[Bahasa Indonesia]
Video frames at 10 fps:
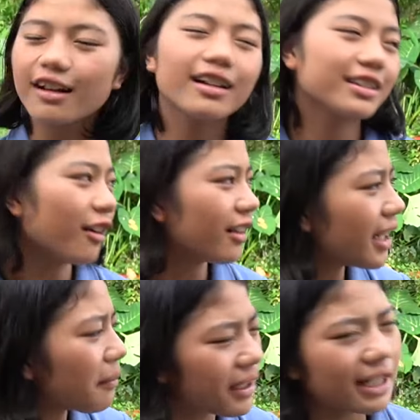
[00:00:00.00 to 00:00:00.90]
soal
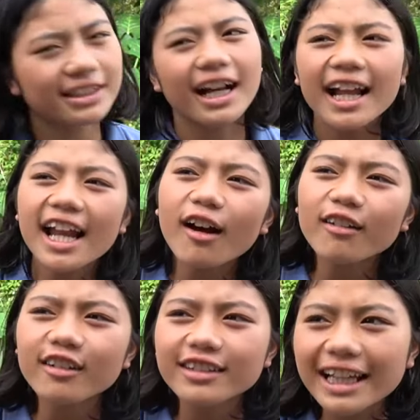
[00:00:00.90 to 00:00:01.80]
soalnya berat sekali aku
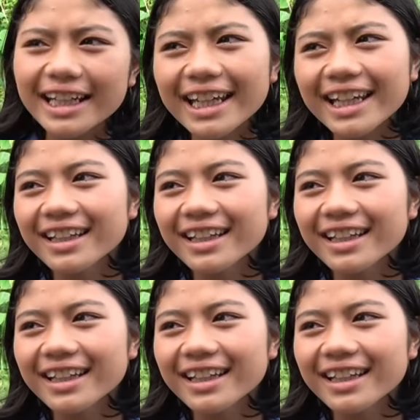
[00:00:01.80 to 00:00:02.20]
tadi.